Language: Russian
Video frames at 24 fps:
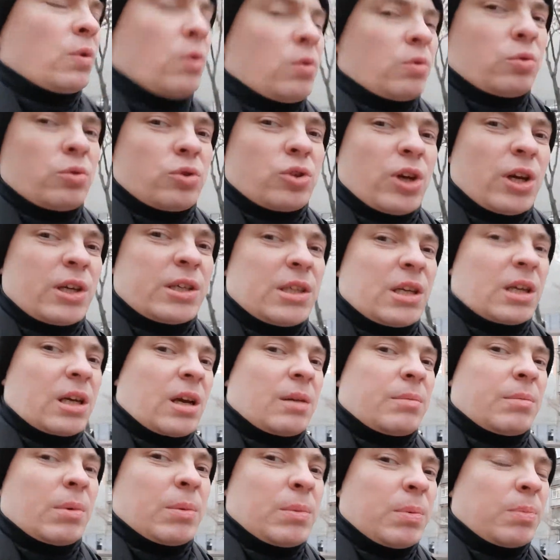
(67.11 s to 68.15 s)

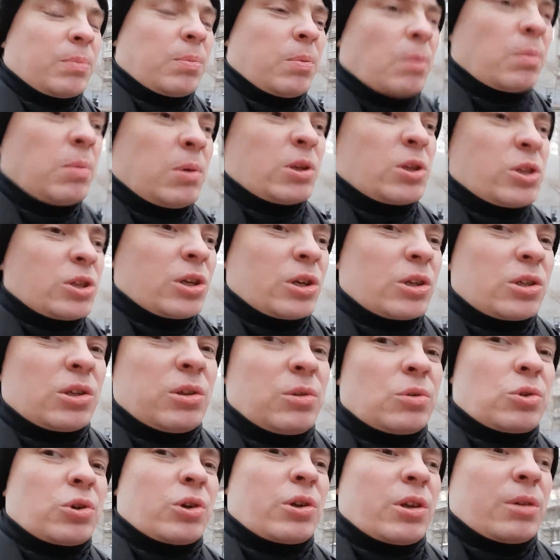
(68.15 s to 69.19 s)
участниками публичных
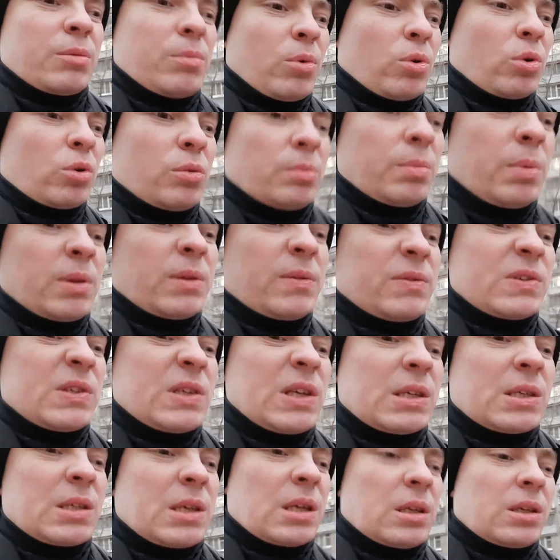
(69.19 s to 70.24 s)
слушаний могут быть
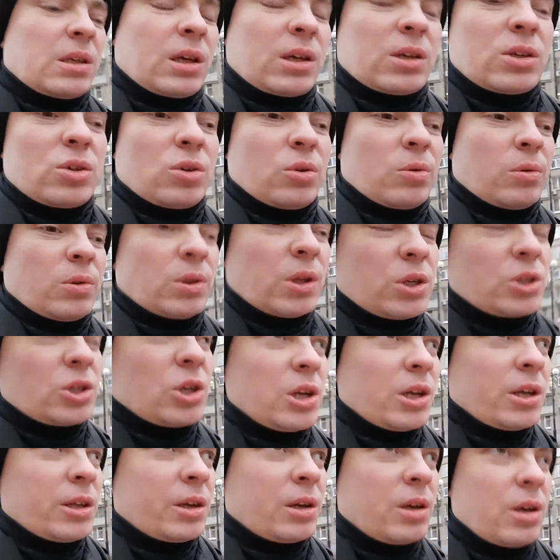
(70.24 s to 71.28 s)
все заинтересованные
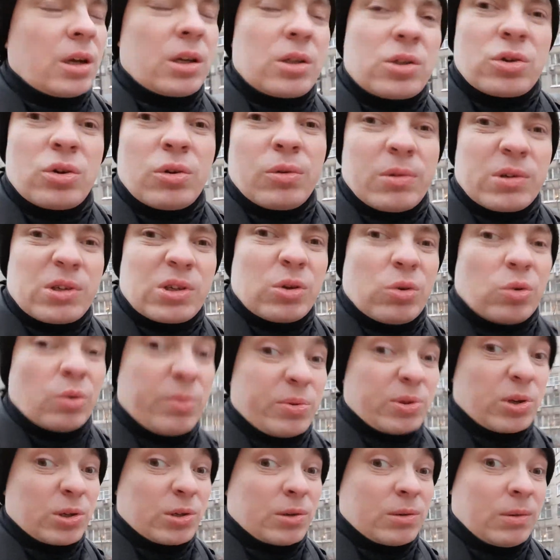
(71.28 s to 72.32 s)
члены городского
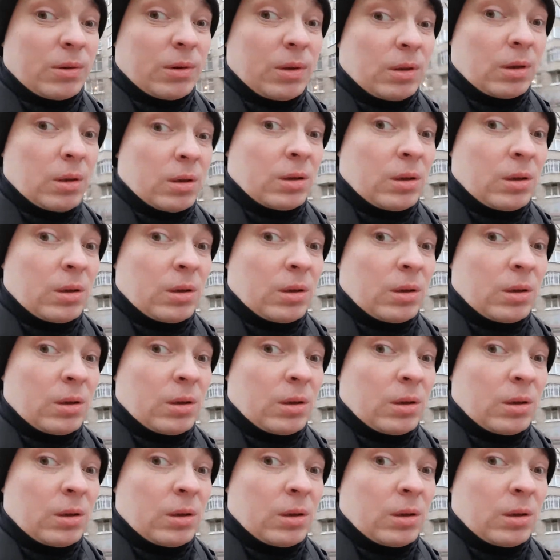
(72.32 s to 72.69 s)
сообщества.